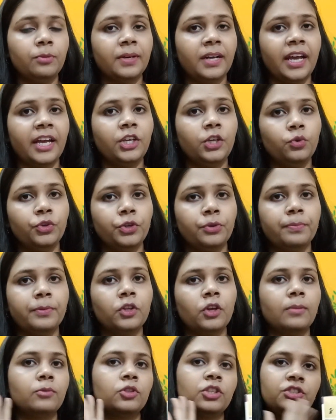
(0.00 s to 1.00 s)
बनाया यूट्यूब पे
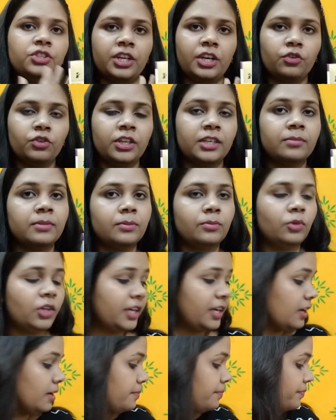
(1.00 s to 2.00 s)
तो आप उसे चेकआउट करना मत
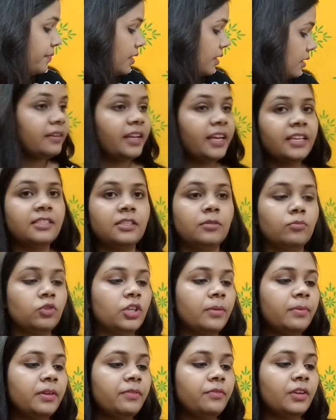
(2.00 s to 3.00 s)
भूलिएगा नेक्स्ट मुझे
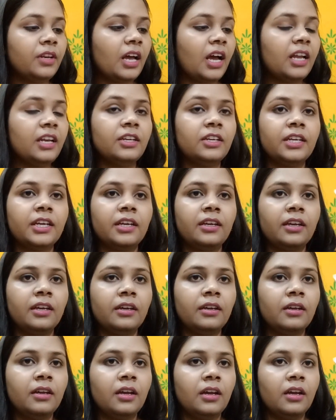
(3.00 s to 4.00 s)
अभी फिलहाल इनके ये
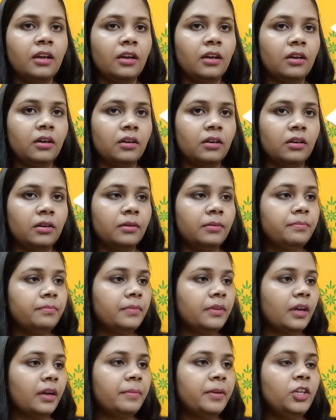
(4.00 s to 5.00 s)
Uh,
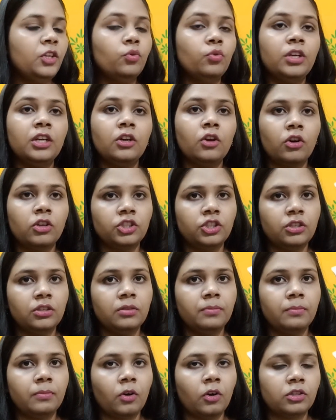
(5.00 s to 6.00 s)
अभी न्यूली लॉन्च्ड
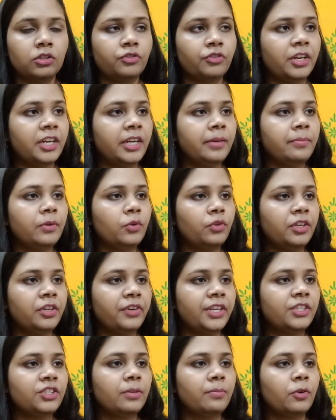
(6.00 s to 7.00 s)
ऑस्ट्रेलियन ब्यूटी
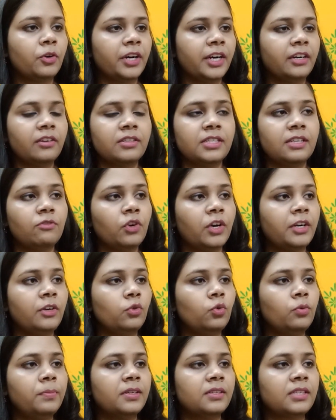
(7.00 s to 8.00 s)
रेंज के प्रोडक्ट रिसीव हुए हैं
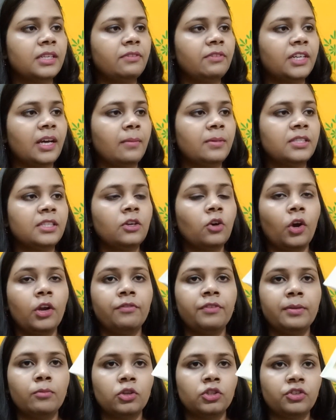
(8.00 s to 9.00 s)
टू परसेंट विटामिन सी ऑयल
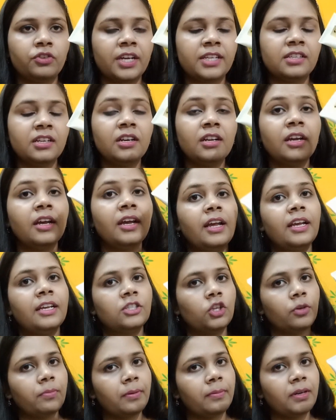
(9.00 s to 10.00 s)
फ्री मॉइस्चराइजर
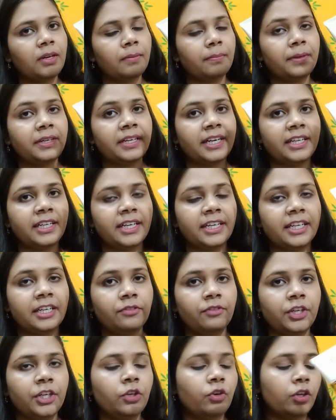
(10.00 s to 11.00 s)
इसके ऊपर भी कंप्लीट डेडिकेटेड
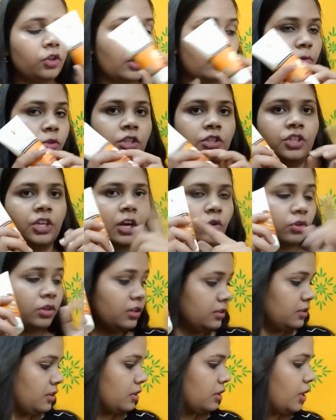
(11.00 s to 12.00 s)
वीडियो है तो आप उसे चेकआउट
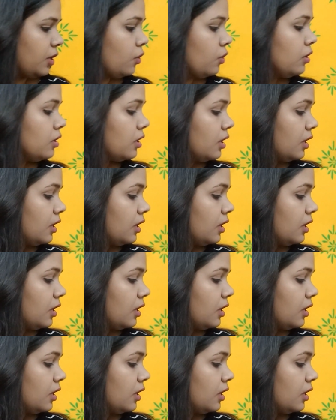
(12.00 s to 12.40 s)
कर सकते हो